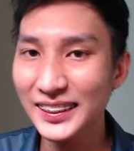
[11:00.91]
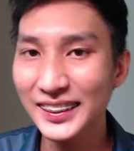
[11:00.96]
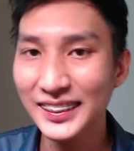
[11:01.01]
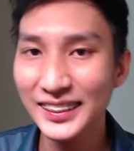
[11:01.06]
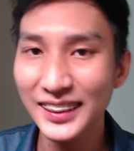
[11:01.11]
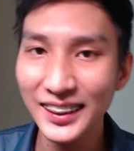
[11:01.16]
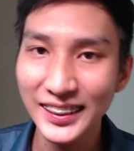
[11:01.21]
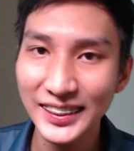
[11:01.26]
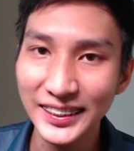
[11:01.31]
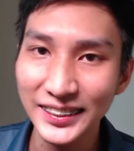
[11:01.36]

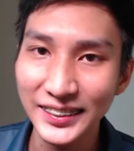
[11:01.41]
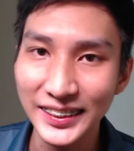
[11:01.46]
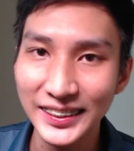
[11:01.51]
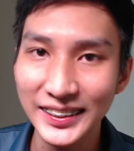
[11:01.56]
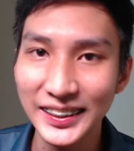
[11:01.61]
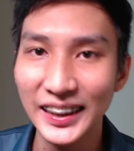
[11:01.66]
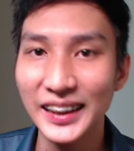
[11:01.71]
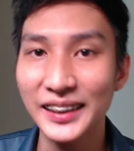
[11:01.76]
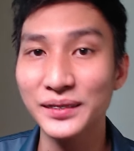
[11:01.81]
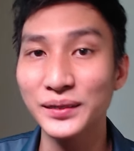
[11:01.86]
rất là nhiều thời
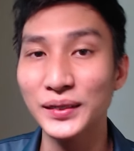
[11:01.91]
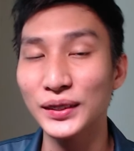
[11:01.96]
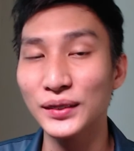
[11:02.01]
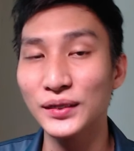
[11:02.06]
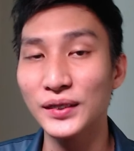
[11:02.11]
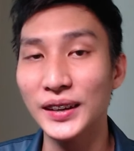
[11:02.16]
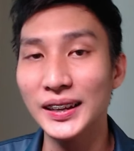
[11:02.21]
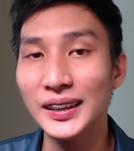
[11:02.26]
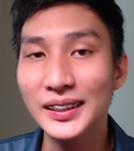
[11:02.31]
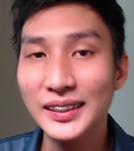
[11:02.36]
gian và
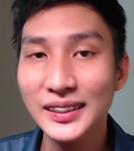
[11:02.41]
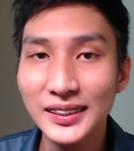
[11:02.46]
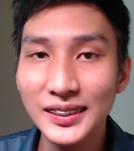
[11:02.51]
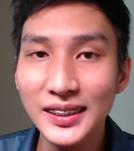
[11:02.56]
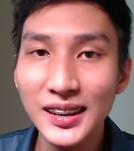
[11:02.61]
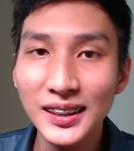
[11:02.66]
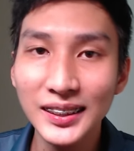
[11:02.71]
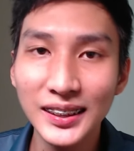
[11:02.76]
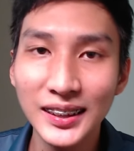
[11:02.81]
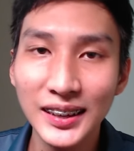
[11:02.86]
tôi phải
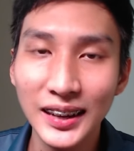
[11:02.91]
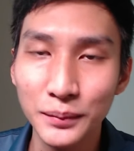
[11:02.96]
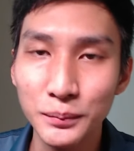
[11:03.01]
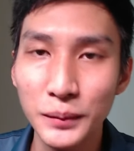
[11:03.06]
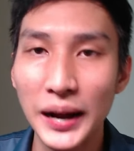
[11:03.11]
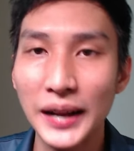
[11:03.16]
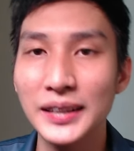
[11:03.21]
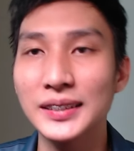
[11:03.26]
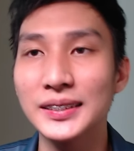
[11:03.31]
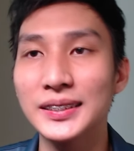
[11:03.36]
thức tới gần
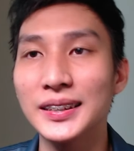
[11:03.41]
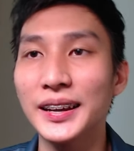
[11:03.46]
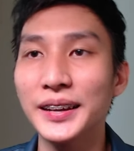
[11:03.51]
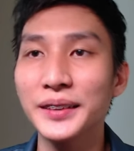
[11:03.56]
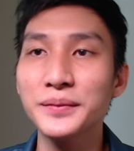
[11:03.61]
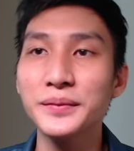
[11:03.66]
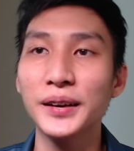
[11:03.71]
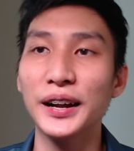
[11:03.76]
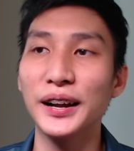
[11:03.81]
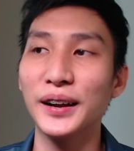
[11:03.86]
3 giờ
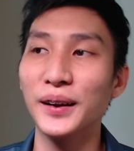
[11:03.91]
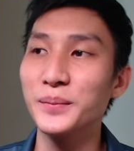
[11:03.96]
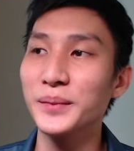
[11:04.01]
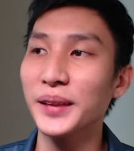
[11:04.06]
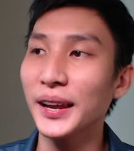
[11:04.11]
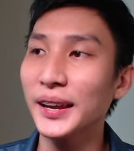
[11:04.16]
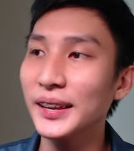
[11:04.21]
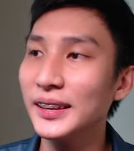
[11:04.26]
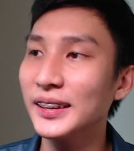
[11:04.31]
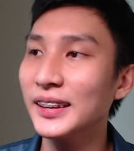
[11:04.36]
sáng. Và hôm
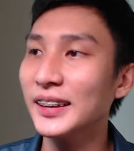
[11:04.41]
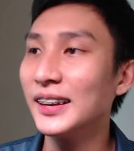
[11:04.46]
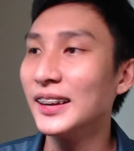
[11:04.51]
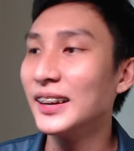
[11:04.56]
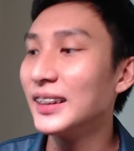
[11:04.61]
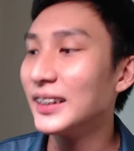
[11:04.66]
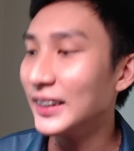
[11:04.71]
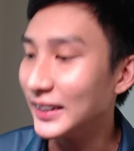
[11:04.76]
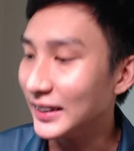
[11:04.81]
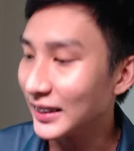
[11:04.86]
nay
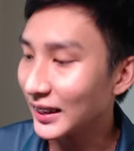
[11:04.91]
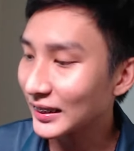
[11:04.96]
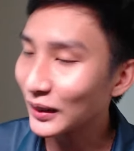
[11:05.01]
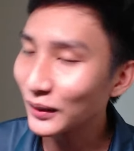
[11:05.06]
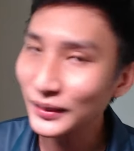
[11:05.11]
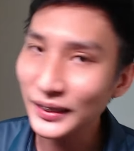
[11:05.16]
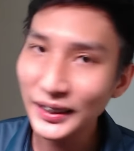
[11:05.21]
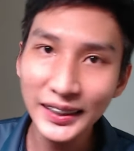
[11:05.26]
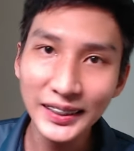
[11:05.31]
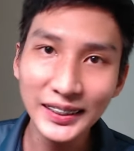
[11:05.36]
thì lần
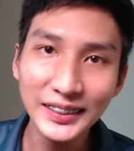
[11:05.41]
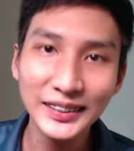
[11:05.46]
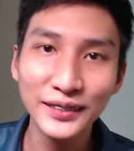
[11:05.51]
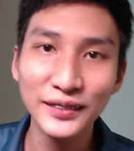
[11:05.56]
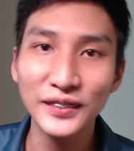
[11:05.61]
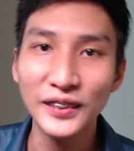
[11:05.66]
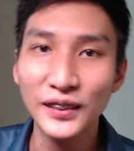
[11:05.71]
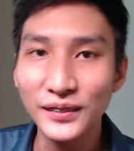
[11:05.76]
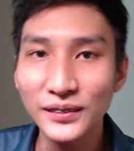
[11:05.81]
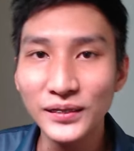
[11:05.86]
đầu tiên
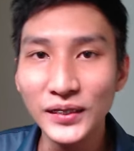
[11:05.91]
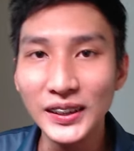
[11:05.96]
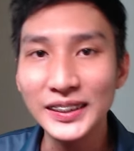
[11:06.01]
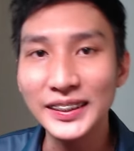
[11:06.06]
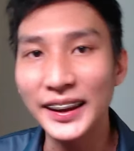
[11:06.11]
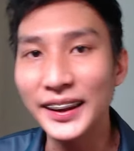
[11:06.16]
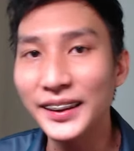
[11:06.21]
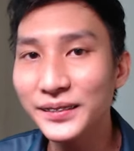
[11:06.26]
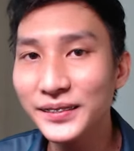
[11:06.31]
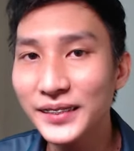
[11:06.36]
trong vòng 10
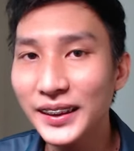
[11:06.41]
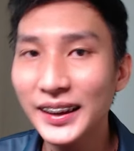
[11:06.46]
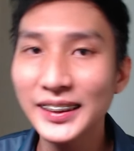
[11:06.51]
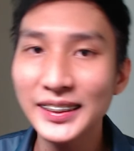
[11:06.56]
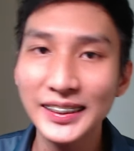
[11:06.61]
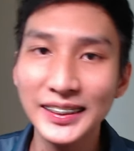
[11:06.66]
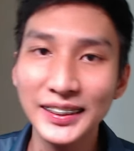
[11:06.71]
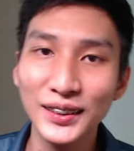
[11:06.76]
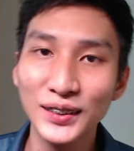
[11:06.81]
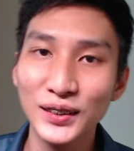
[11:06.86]
ngày hôm
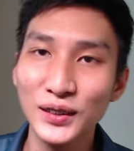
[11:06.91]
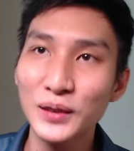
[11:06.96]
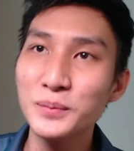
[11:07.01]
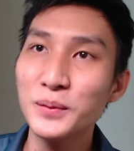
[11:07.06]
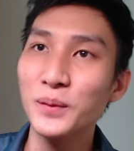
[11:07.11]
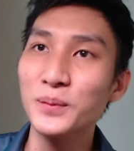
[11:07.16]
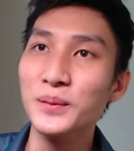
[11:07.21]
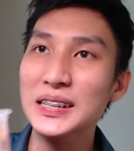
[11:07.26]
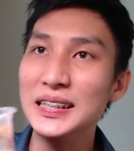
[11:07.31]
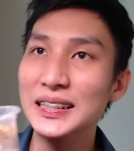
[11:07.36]
nay thì tôi có
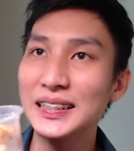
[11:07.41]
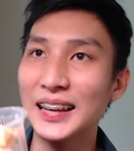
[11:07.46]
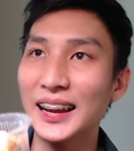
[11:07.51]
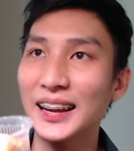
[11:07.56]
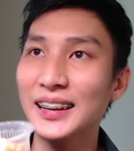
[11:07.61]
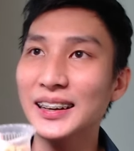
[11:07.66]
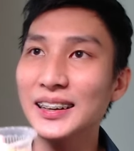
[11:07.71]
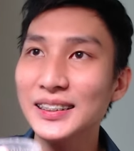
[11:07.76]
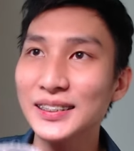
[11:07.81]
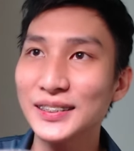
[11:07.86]
một bữa
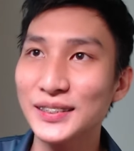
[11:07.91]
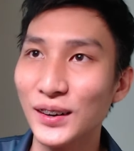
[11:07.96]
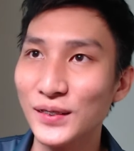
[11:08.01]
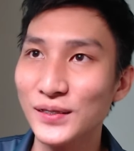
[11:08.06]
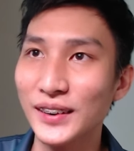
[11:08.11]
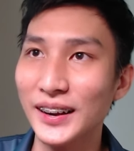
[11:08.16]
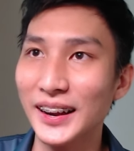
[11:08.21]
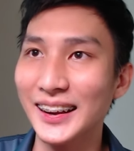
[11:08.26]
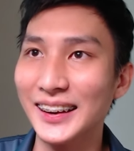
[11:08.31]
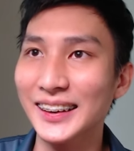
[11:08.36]
sáng
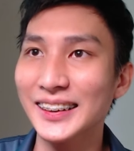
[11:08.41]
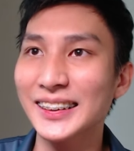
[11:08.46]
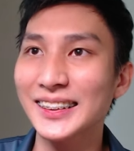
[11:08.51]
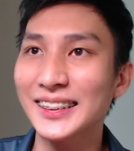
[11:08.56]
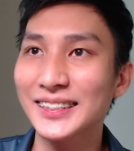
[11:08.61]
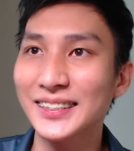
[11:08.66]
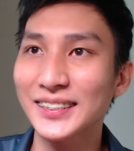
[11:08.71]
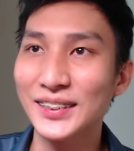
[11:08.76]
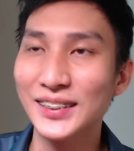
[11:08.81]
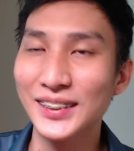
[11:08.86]
trọn vẹn,
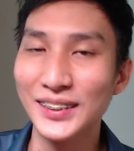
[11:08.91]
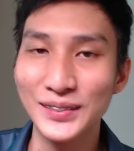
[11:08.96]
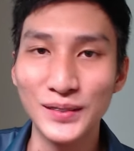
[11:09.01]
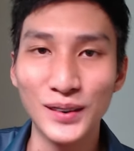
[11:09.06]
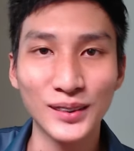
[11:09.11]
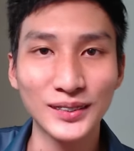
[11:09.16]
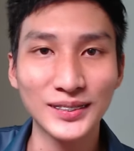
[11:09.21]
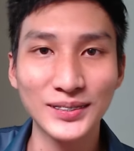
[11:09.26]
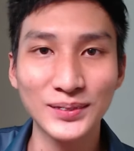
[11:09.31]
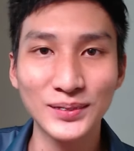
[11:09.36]
bao gồm
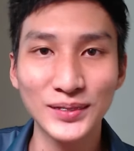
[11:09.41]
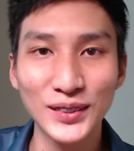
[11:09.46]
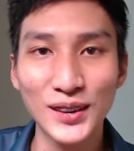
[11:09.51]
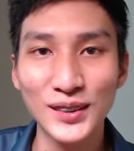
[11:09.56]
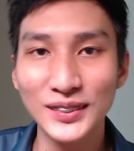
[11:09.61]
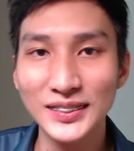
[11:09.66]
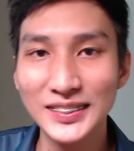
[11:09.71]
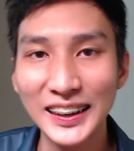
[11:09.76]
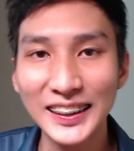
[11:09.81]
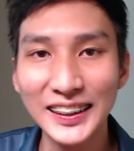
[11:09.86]
một
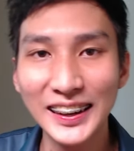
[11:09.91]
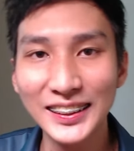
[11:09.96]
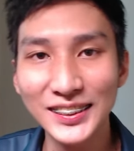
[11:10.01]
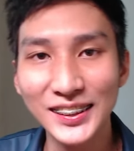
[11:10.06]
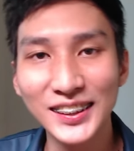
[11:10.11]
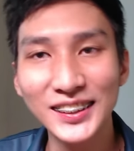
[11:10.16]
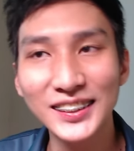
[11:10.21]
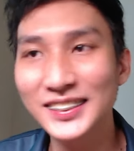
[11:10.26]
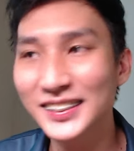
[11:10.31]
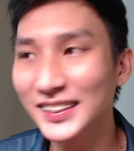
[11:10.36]
tô trái cây
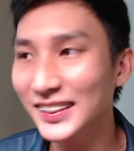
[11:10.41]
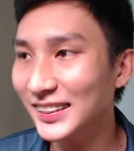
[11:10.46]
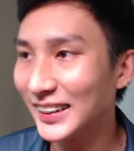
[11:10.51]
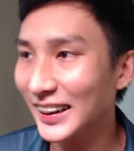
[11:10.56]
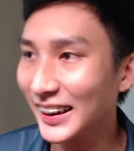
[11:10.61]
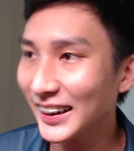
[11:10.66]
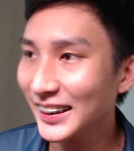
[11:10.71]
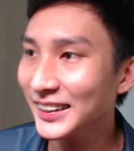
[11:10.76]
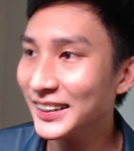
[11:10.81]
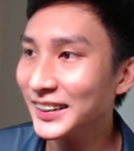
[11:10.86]
tô.
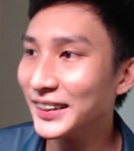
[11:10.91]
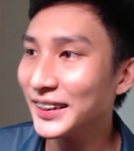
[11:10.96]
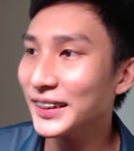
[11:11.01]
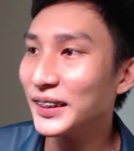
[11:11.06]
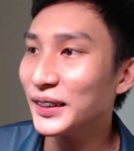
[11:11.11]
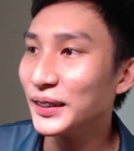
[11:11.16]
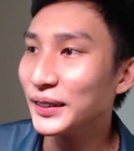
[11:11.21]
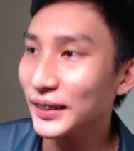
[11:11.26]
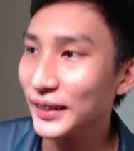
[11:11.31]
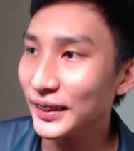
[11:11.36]
Ok,
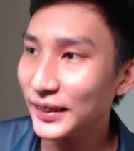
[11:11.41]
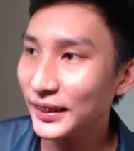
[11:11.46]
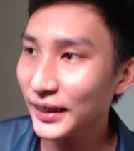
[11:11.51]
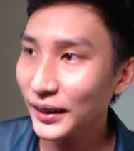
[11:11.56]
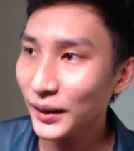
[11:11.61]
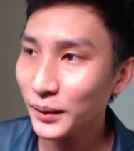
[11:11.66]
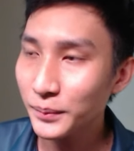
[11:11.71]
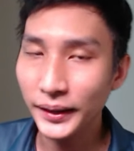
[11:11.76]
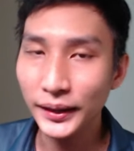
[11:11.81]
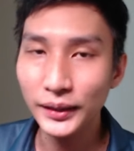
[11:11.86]
thì
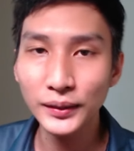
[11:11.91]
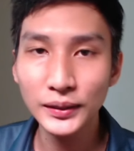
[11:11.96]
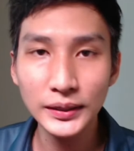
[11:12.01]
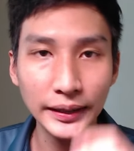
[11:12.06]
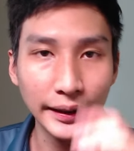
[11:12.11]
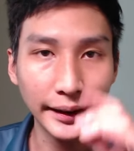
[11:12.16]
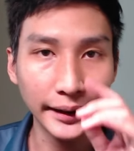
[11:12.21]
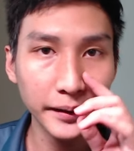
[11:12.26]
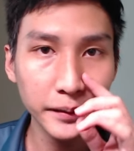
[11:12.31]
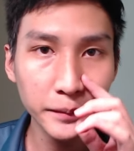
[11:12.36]
hôm nay tôi
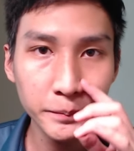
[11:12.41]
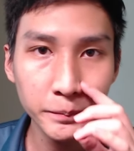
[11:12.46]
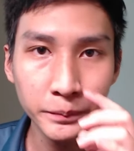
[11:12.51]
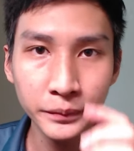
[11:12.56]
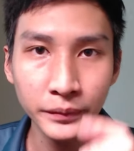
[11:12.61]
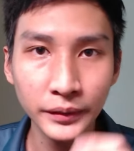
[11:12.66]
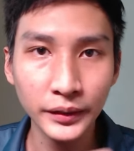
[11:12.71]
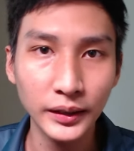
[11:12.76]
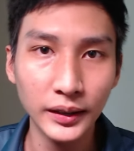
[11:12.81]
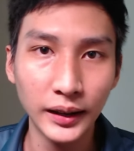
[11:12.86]
sẽ
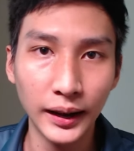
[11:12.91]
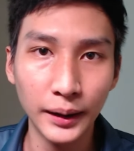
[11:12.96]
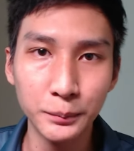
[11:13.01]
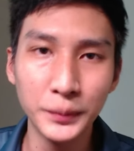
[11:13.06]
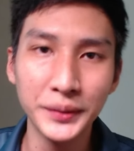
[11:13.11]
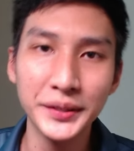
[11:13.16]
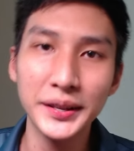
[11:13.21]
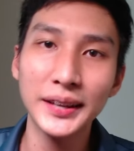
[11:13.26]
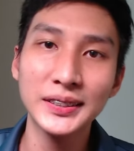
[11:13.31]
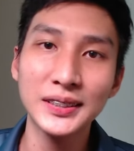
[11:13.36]

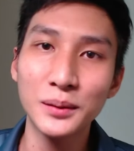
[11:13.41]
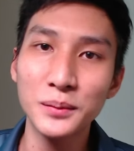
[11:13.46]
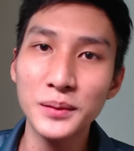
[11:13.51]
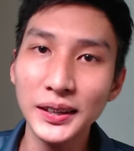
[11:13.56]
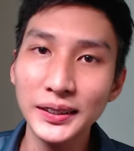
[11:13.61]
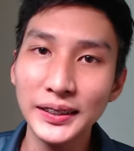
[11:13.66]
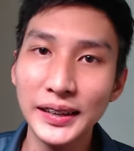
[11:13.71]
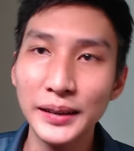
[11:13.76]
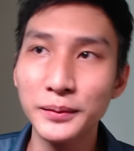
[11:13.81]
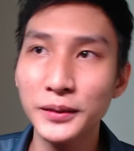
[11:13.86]
mình đã xong
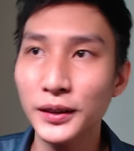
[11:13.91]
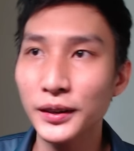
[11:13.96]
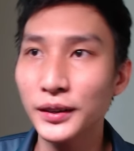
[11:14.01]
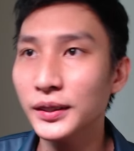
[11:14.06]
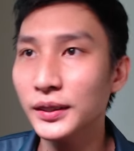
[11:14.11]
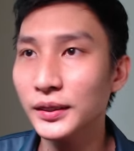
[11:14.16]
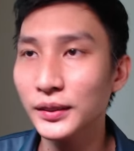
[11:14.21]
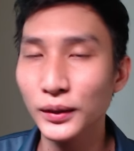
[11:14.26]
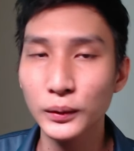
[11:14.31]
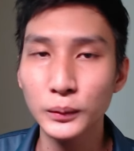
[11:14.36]
hết game rồi,
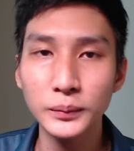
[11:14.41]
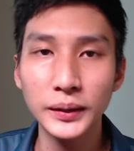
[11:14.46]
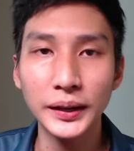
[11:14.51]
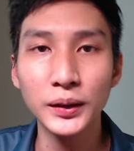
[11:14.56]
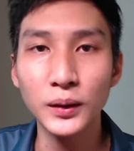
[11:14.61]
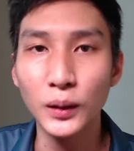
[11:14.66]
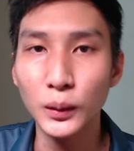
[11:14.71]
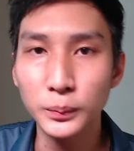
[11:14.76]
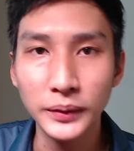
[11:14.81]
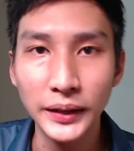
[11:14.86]
tôi cũng đã
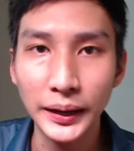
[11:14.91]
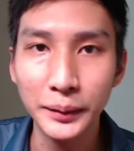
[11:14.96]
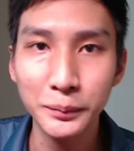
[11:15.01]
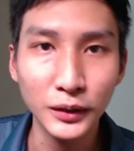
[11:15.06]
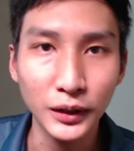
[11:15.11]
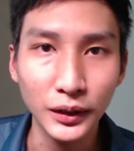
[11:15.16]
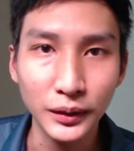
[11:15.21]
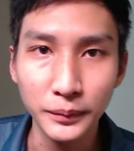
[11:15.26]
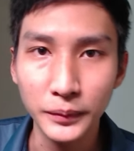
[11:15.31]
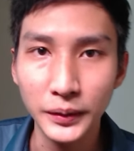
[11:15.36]
nộp game
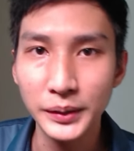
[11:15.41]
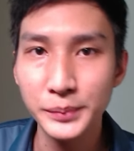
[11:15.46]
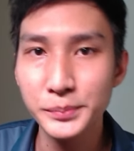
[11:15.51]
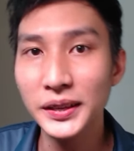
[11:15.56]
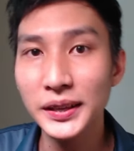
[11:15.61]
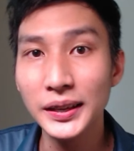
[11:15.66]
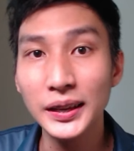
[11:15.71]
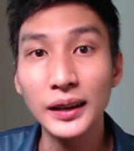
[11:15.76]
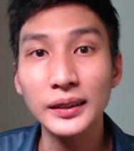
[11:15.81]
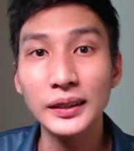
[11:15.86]
rồi, vậy
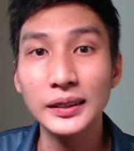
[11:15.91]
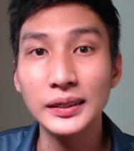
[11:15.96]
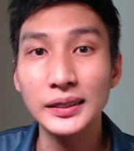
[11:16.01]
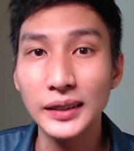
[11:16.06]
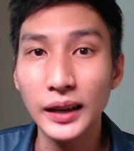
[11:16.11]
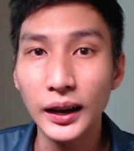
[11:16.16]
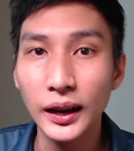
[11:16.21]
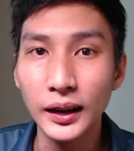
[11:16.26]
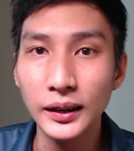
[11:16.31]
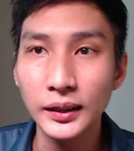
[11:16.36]
bây giờ thì
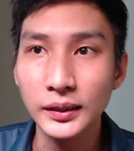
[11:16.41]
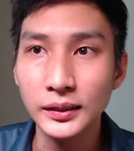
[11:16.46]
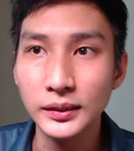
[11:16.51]
chờ